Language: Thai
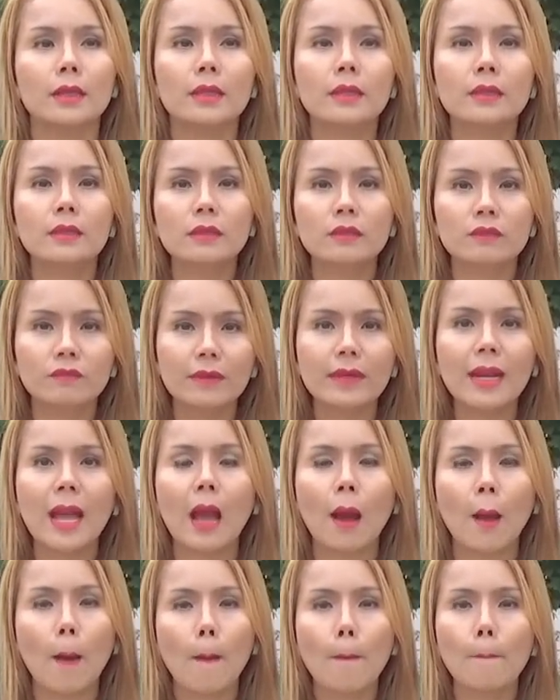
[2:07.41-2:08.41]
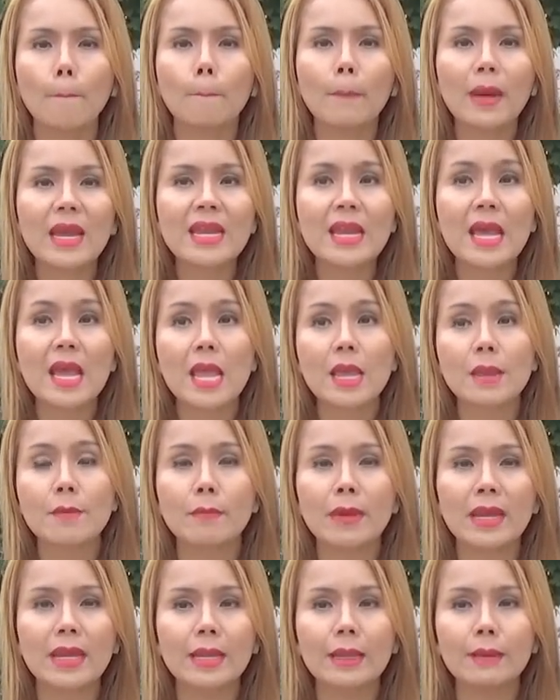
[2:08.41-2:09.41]
คือฝรั่งไม่ได้
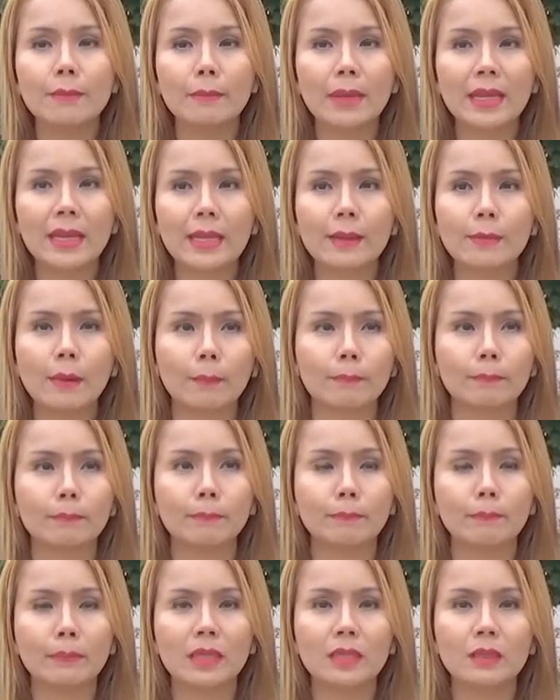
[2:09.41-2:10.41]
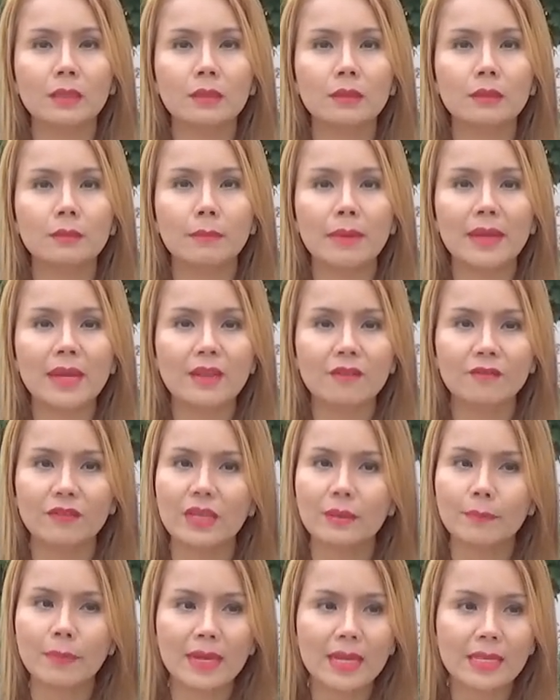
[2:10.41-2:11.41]
ไม่ได้ไม่ได้แบบคือไม่ได้
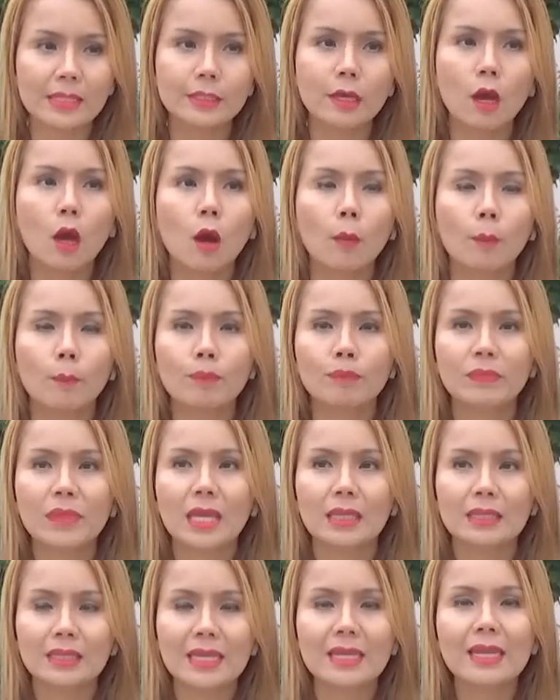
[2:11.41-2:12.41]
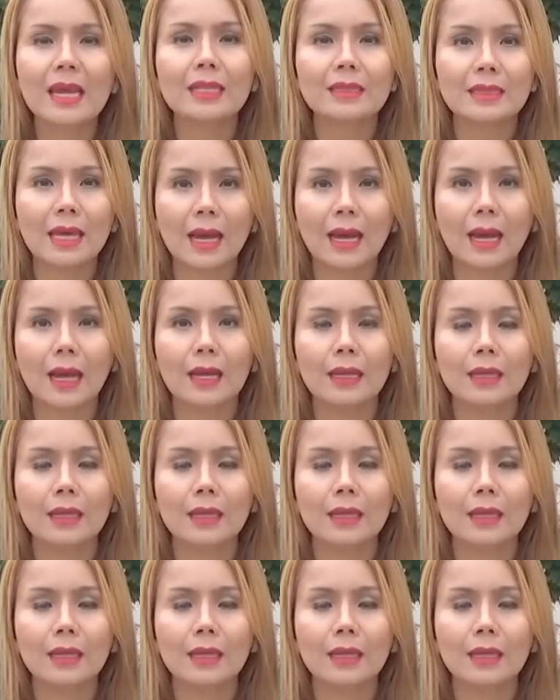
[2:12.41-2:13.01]
ฟิกไม่ได้ชอบที่หน้าตา